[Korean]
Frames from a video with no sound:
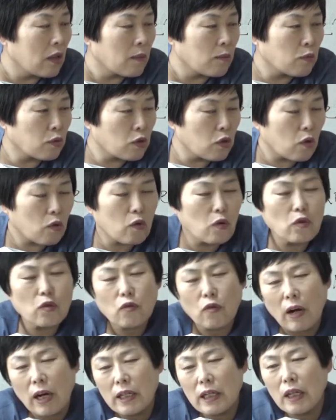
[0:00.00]

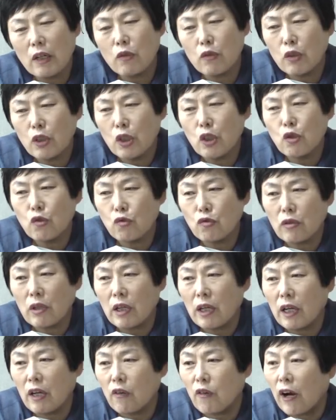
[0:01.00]
무조건 관하고
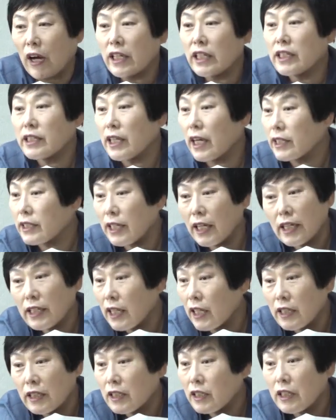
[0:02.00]
인수가 관인상생이
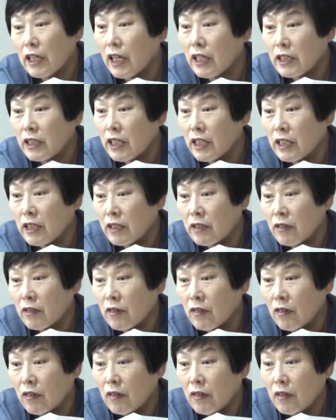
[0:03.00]
되는 건
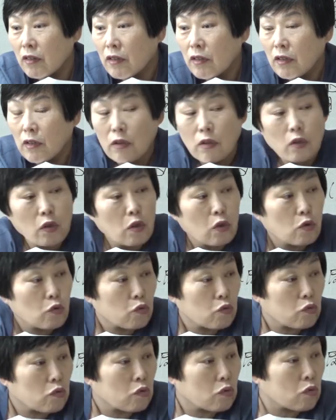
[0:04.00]
아니에요
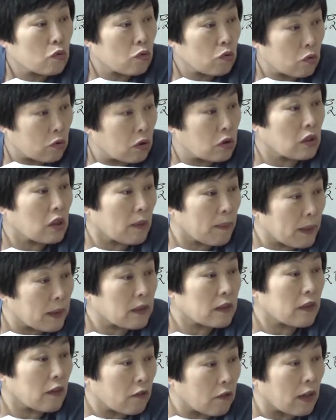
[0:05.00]
글자
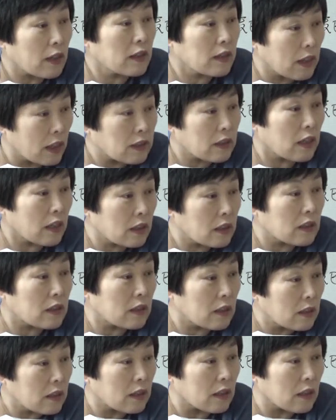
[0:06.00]
봤을 때 관이
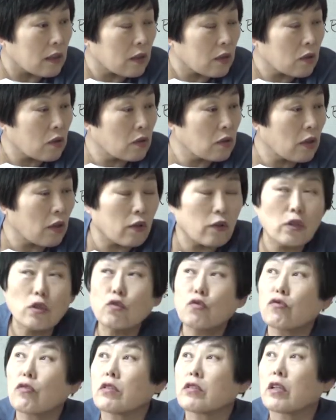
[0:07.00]
상생이지. 근데
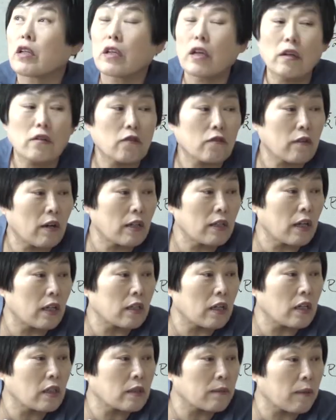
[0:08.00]
인수가 세 개 있고 관이
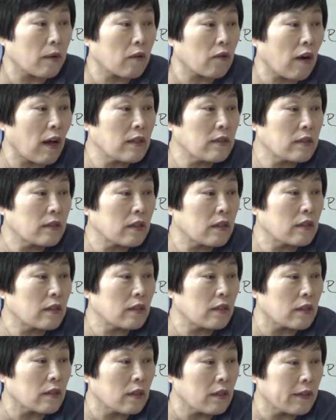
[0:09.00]
한 개 있어 봐.
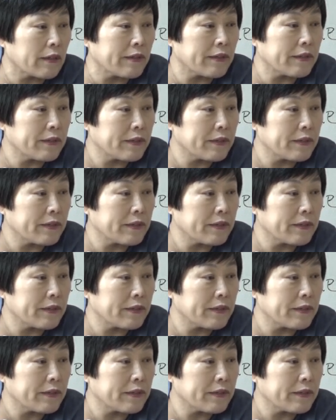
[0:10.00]
관설이야.